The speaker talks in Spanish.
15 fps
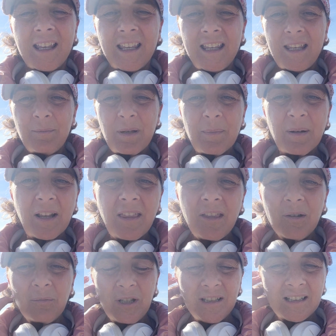Y me ha
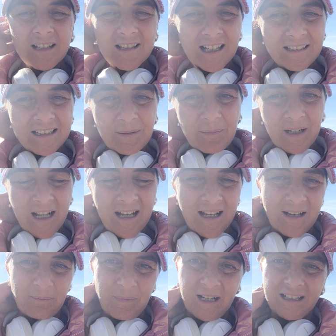parecido muy interesante
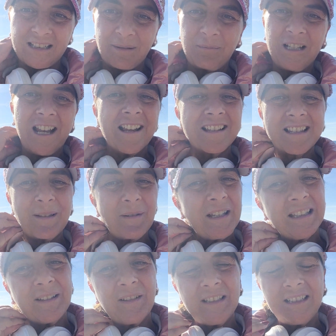para, para terminar este
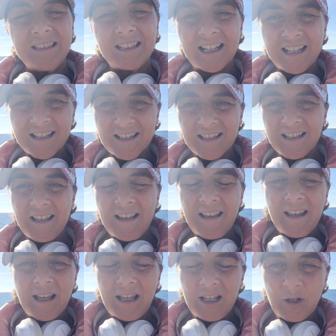2023
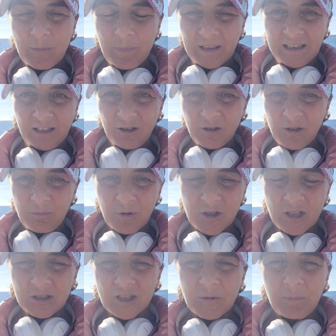y compartirlo con
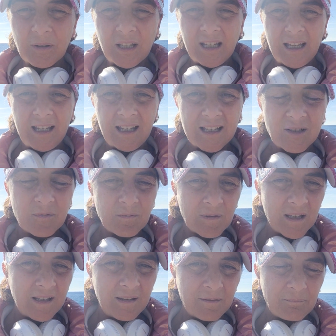vosotros porque es,
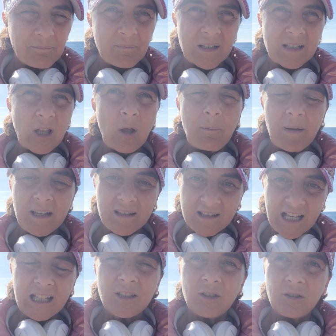eh, he estado
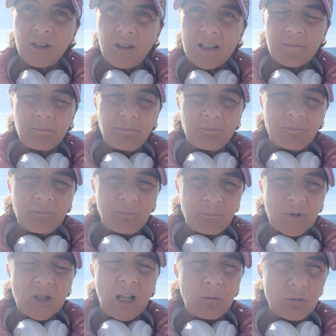pensando, ¿no? Mm,
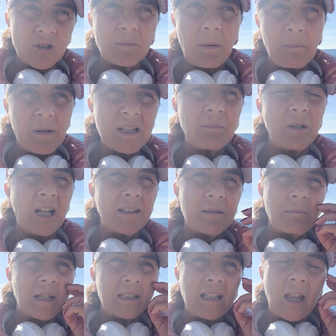pues algunos papás me lo han
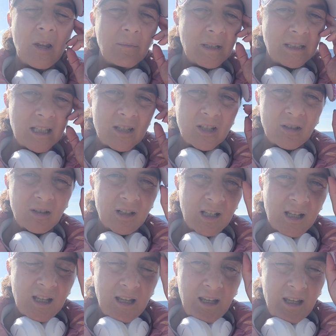demandado, me han dicho,
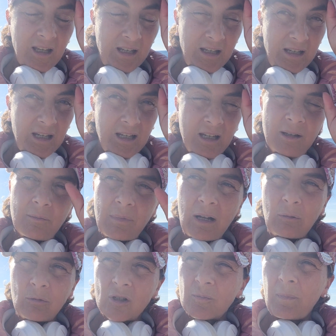eh,
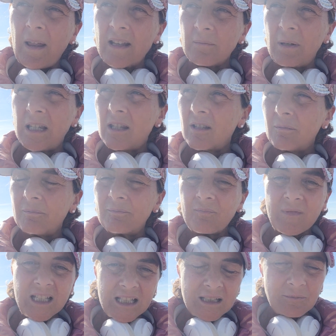algunos padres me dicen,
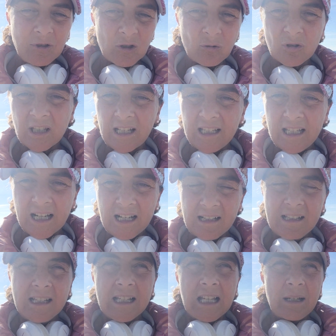nos gustaría,
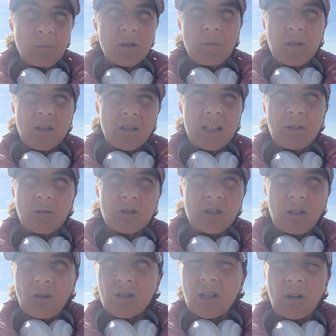hemos visto que
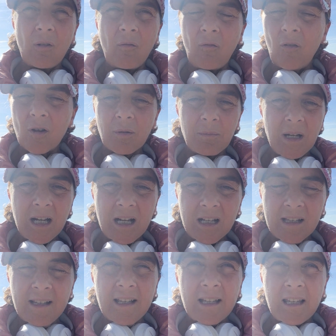nuestro hijo se
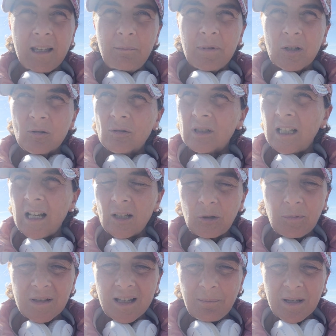conforma y me gustaría que
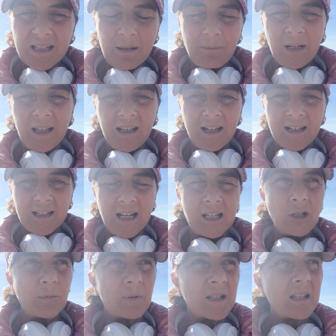tuviese más hambre de ganar.
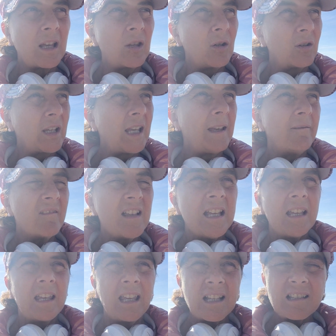Y he pensado, que
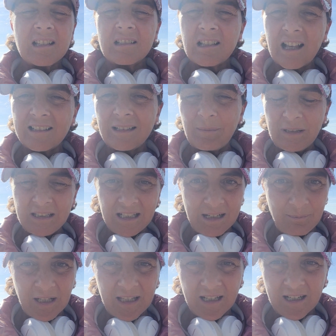¿qué es exactamente el
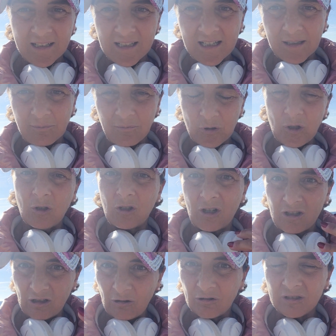hambre de ganar? lo
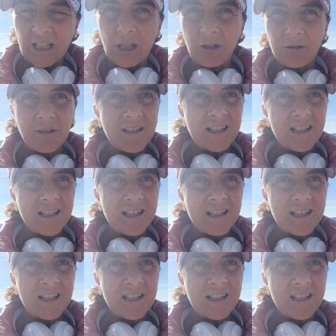que os he contado, ¿no?